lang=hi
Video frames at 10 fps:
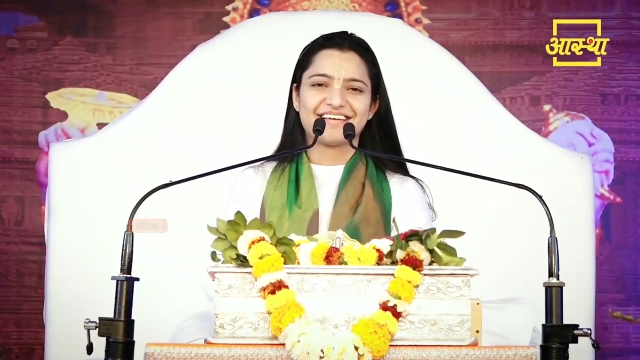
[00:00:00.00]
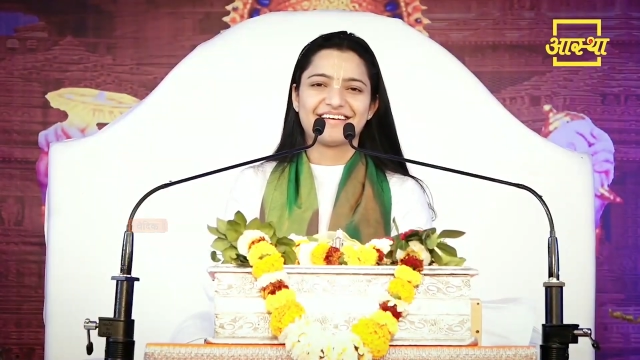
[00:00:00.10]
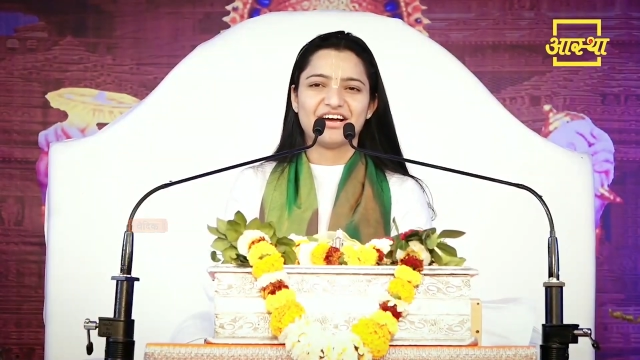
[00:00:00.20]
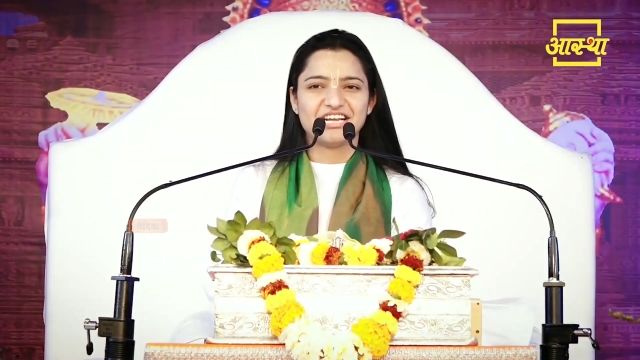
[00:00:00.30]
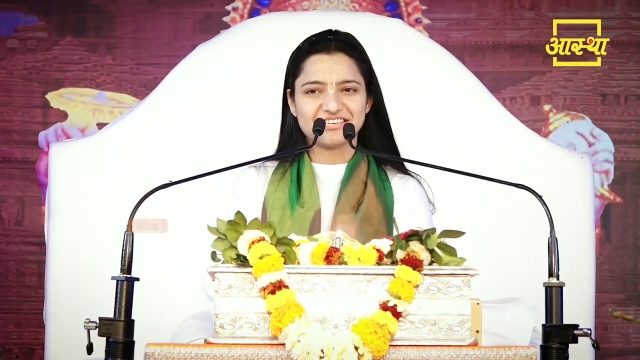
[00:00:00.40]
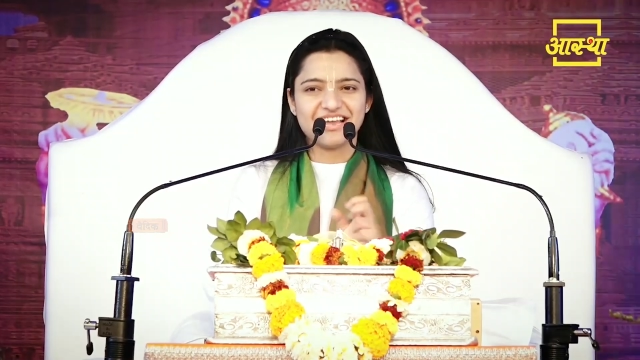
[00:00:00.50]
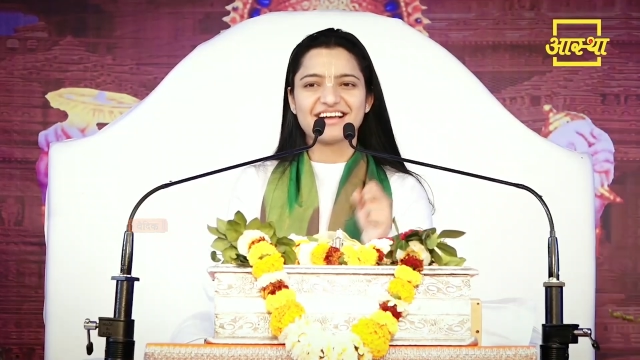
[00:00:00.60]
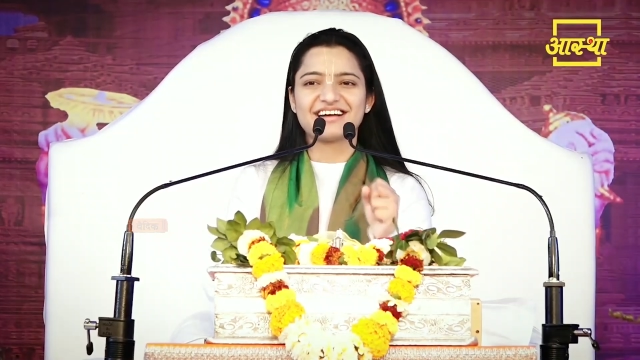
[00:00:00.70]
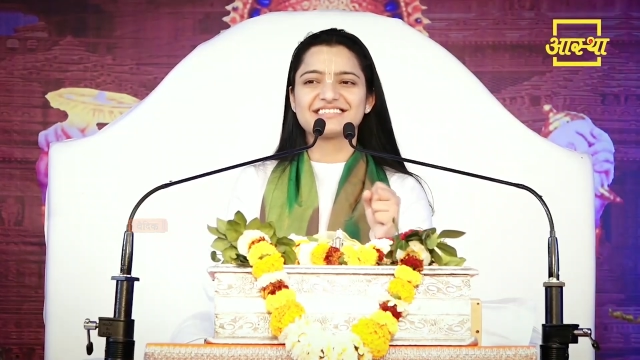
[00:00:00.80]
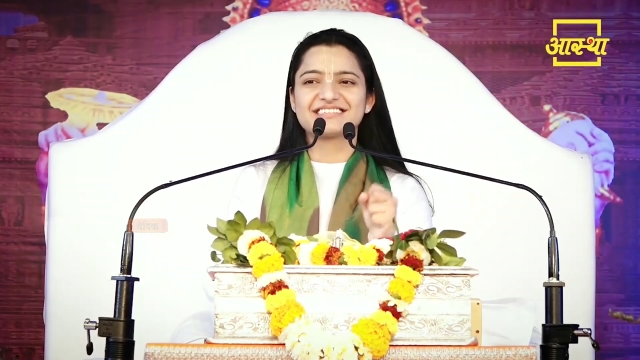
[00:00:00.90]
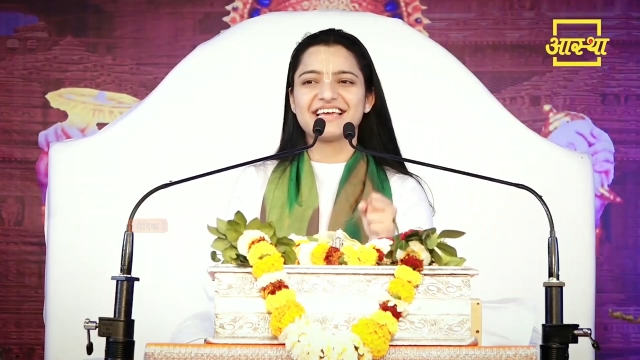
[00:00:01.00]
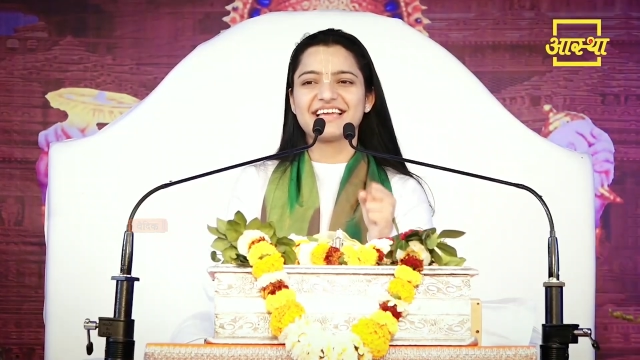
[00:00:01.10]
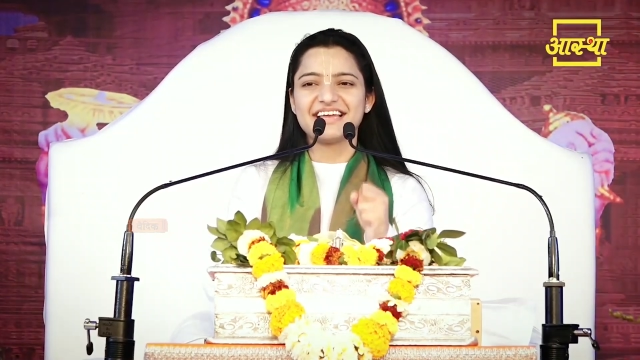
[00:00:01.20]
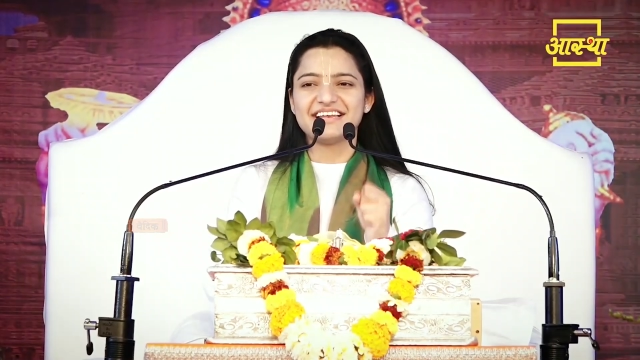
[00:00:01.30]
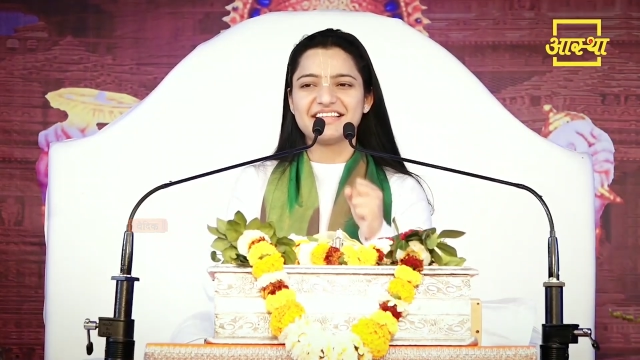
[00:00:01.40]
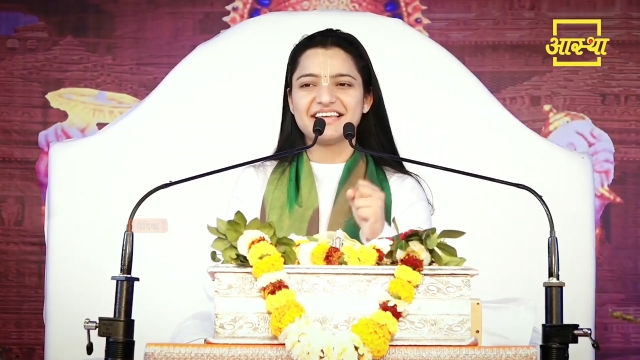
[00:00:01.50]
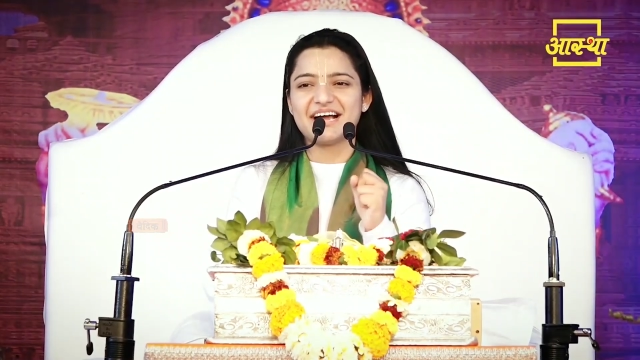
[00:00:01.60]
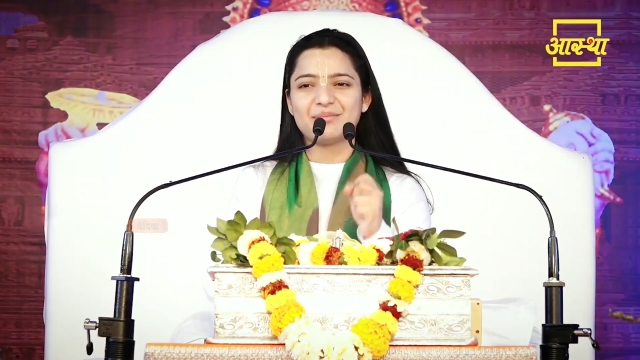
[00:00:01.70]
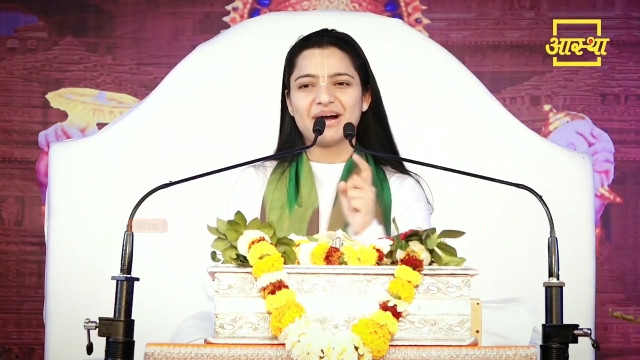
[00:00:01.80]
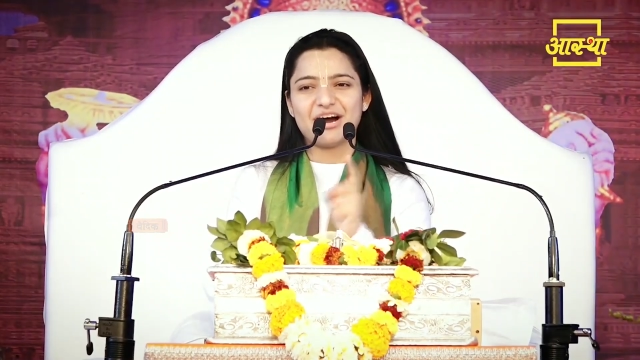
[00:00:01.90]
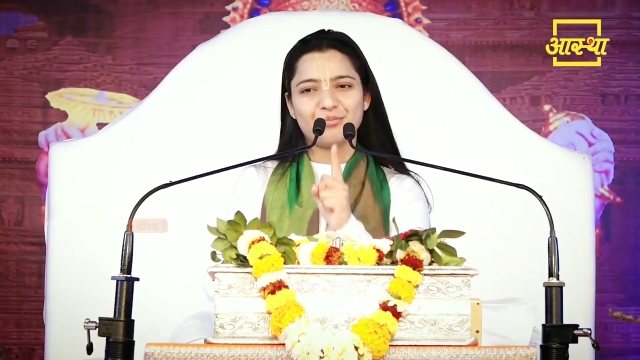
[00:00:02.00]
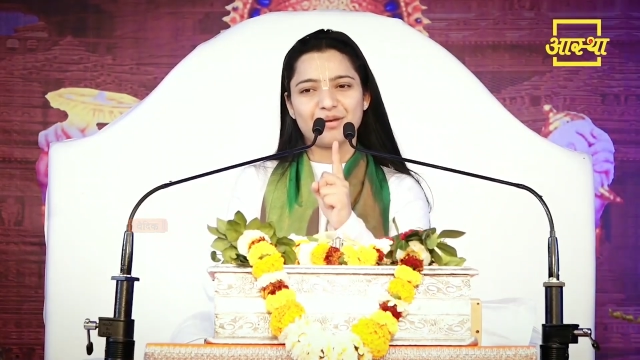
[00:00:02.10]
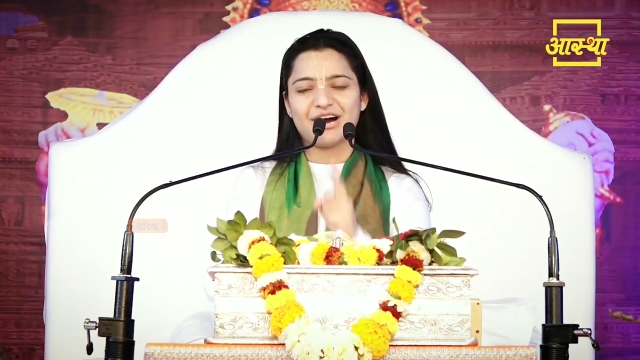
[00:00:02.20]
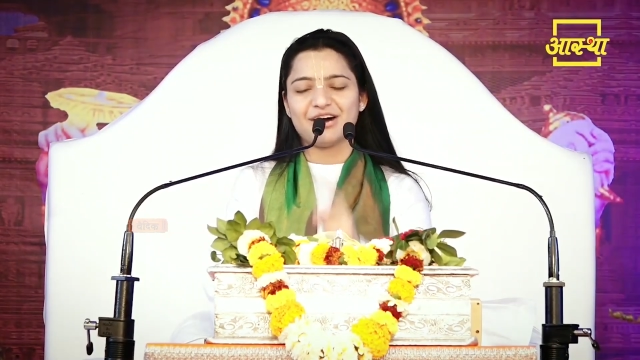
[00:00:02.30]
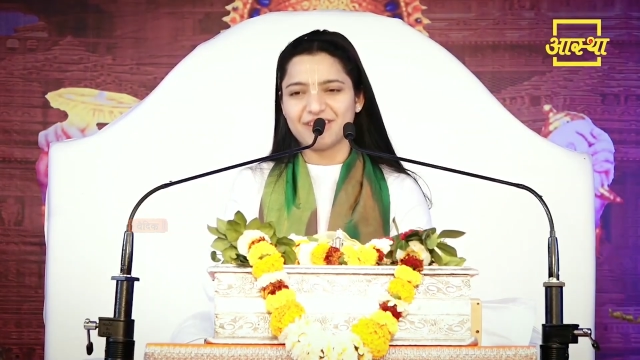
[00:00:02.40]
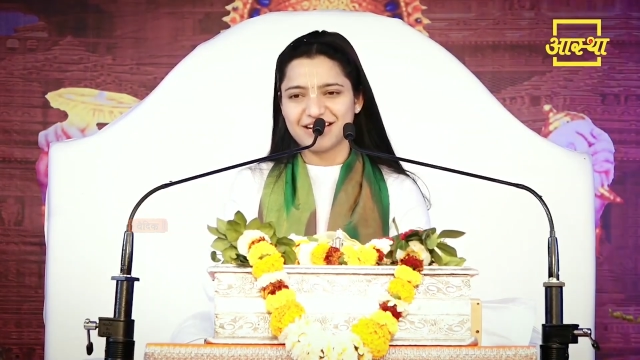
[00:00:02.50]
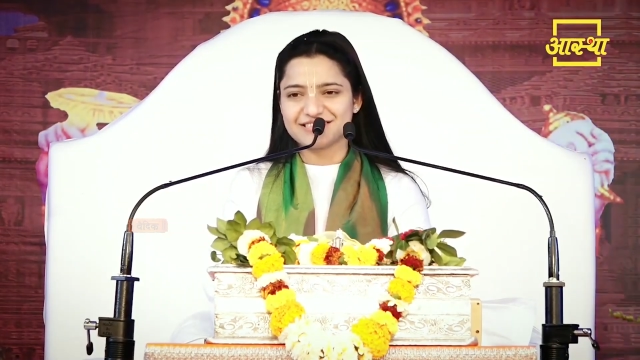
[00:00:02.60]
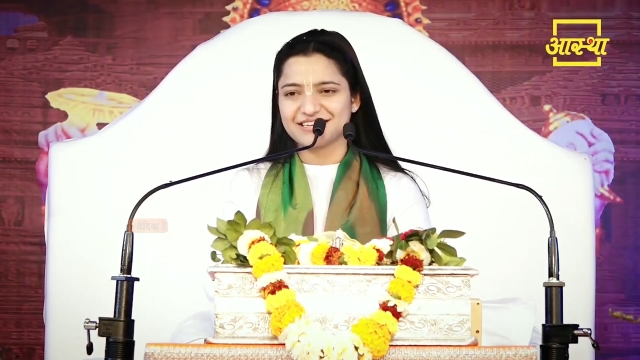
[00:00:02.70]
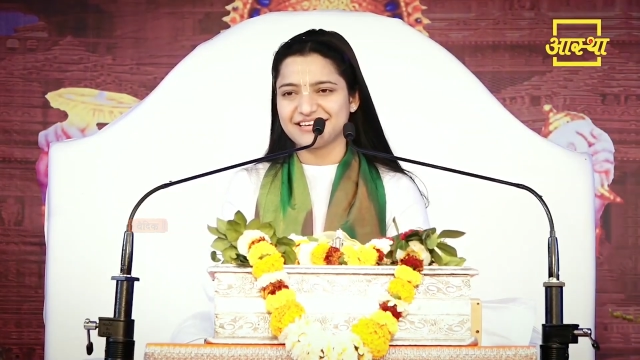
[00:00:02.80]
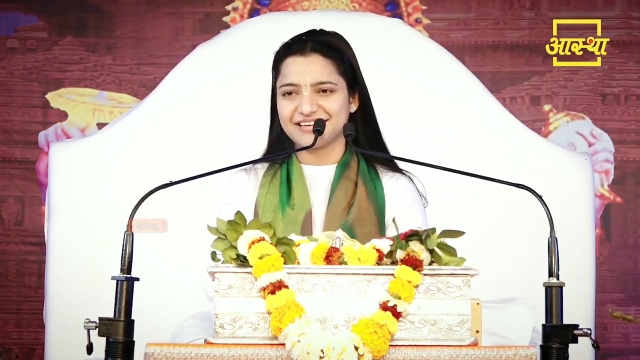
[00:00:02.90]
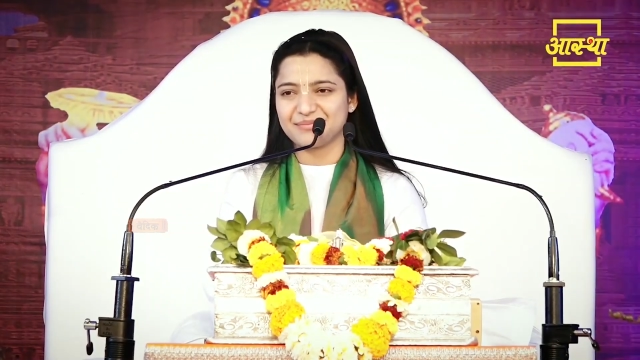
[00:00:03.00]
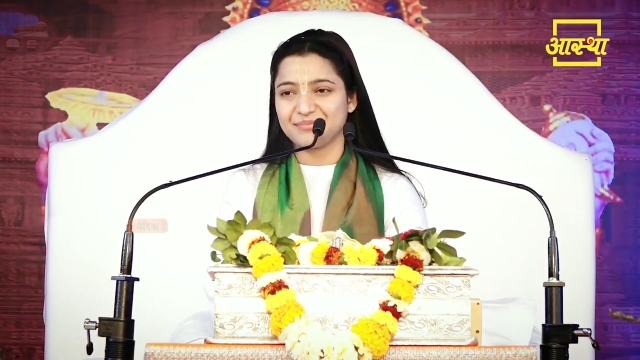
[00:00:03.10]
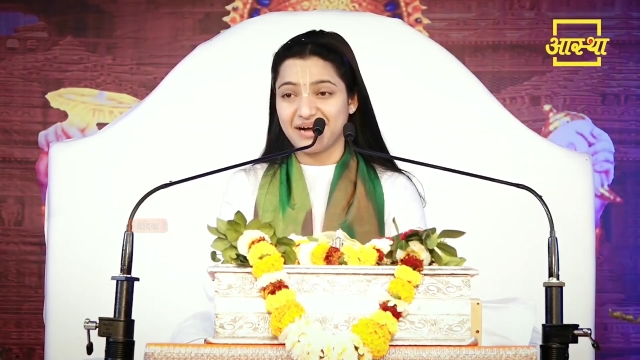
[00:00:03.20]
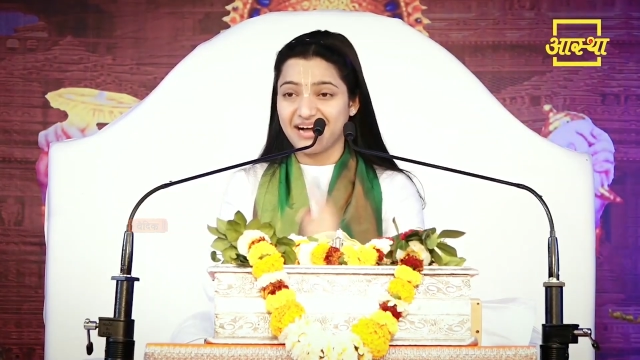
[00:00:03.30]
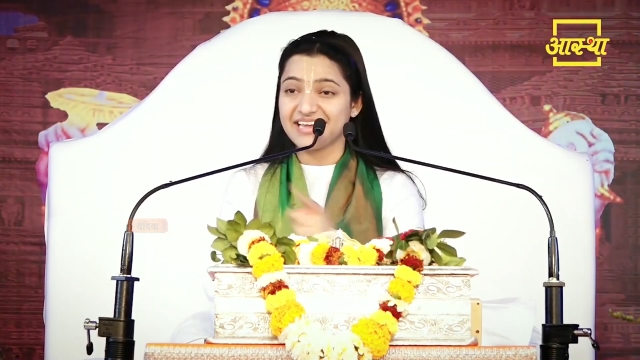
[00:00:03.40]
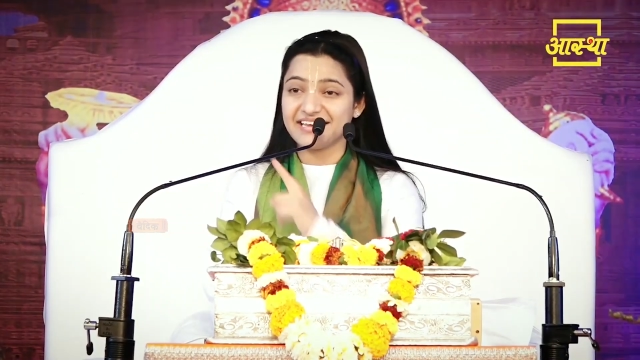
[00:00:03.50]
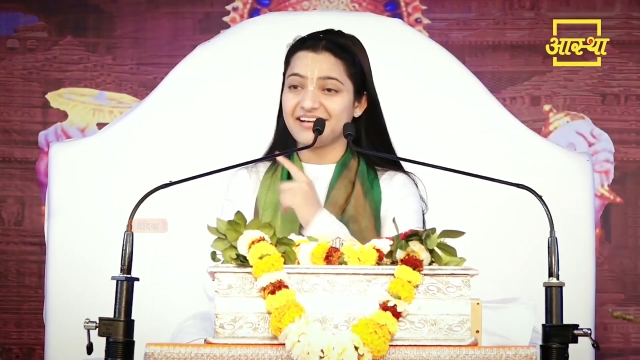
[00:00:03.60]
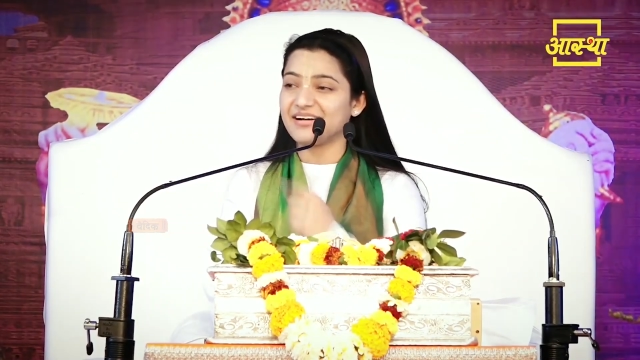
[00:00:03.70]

इतना कस के कि नदी का बहाव बहाव ना सके बहा ही ना